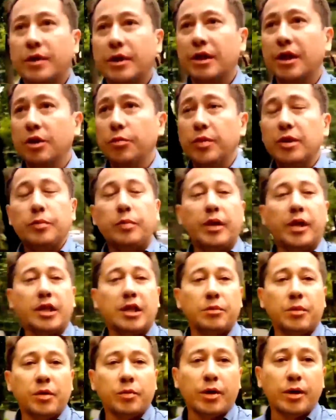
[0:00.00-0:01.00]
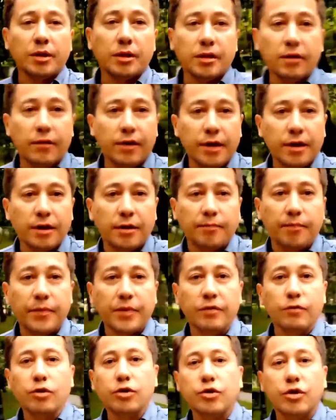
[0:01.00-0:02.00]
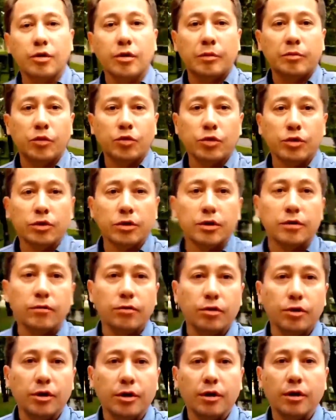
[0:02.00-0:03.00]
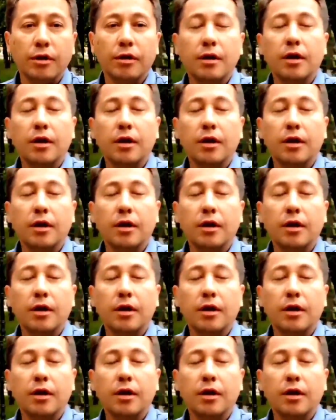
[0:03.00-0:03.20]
делать бесплатным образование. Вот что нам нужно сегодня.